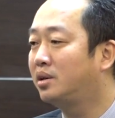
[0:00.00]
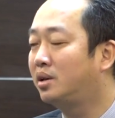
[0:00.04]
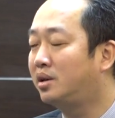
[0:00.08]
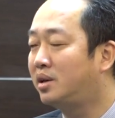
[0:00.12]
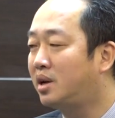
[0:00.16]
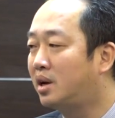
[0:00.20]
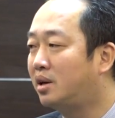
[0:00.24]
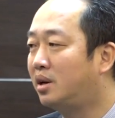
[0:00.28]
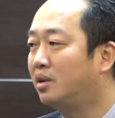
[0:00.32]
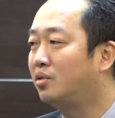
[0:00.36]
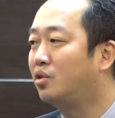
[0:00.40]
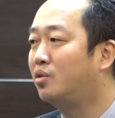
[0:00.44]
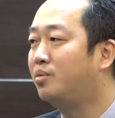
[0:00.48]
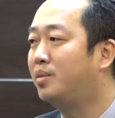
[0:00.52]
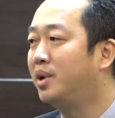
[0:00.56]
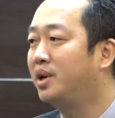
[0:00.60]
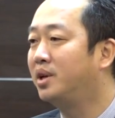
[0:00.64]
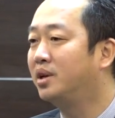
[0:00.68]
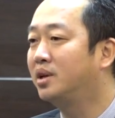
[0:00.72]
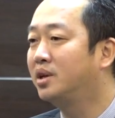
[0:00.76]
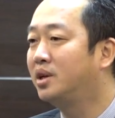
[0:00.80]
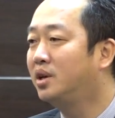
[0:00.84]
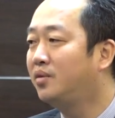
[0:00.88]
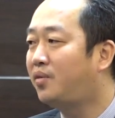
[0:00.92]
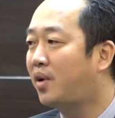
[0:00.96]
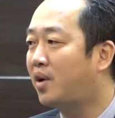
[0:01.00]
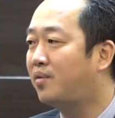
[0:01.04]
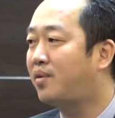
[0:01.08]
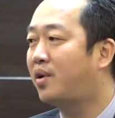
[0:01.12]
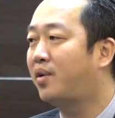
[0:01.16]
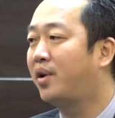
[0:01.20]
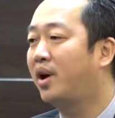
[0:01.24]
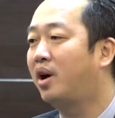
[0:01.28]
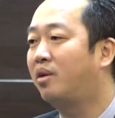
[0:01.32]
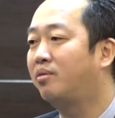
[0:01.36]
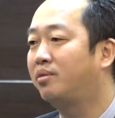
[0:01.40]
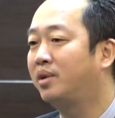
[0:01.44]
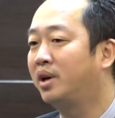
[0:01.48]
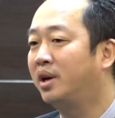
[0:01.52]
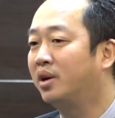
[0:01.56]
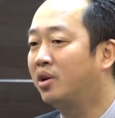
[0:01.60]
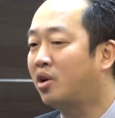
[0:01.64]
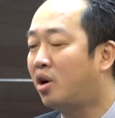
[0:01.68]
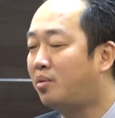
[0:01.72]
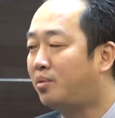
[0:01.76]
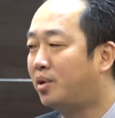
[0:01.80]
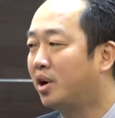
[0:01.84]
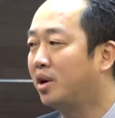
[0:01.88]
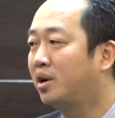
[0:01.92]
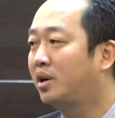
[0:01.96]
năng lực của mình cứ phải vào đại học để
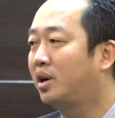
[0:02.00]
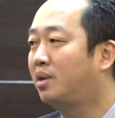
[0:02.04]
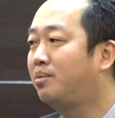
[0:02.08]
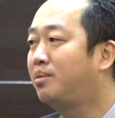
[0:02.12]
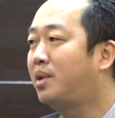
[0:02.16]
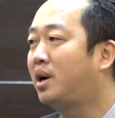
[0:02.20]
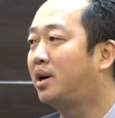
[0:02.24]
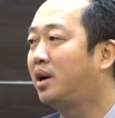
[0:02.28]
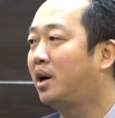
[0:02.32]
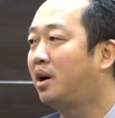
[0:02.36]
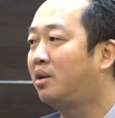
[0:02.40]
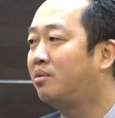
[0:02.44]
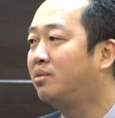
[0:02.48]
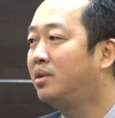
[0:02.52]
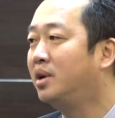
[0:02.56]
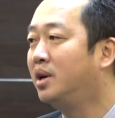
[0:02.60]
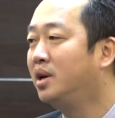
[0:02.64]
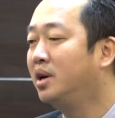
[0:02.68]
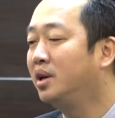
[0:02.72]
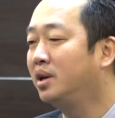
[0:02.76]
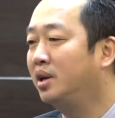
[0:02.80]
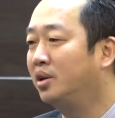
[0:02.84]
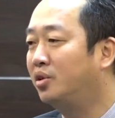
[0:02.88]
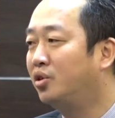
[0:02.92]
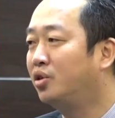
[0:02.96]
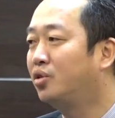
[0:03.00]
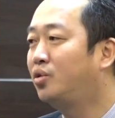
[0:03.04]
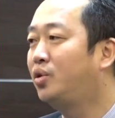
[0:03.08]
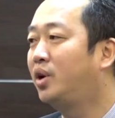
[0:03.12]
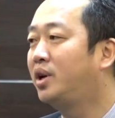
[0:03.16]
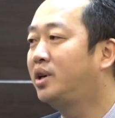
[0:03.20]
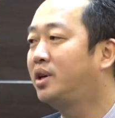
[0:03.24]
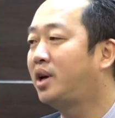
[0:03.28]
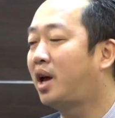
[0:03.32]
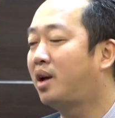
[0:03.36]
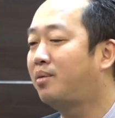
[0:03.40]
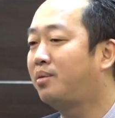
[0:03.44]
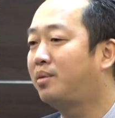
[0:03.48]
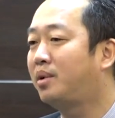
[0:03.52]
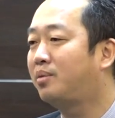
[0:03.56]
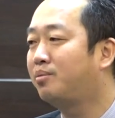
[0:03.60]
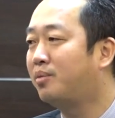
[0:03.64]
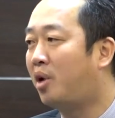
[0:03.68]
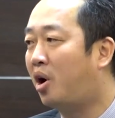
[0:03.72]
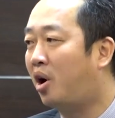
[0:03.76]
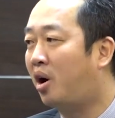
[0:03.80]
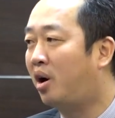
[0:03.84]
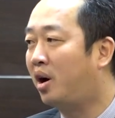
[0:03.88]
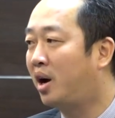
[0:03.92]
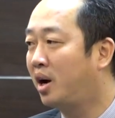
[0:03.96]
có một cái tấm bằng đại học thì tôi khuyên các em
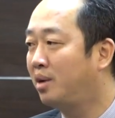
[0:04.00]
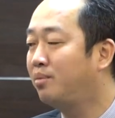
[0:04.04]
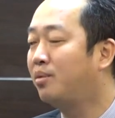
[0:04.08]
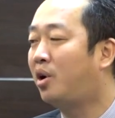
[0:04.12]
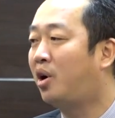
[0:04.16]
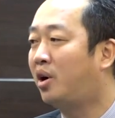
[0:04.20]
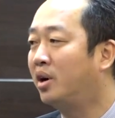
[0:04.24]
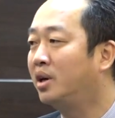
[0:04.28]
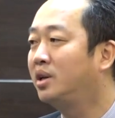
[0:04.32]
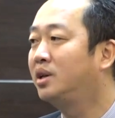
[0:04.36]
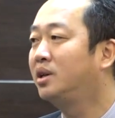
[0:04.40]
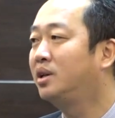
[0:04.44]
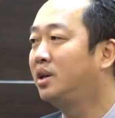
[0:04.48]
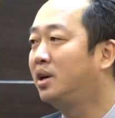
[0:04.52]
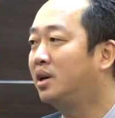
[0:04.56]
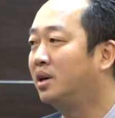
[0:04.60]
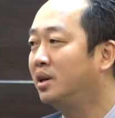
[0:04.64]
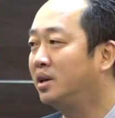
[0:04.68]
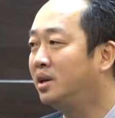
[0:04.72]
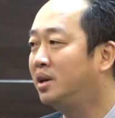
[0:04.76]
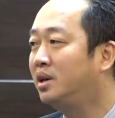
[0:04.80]
bỏ hãy bỏ cái tư tưởng ấy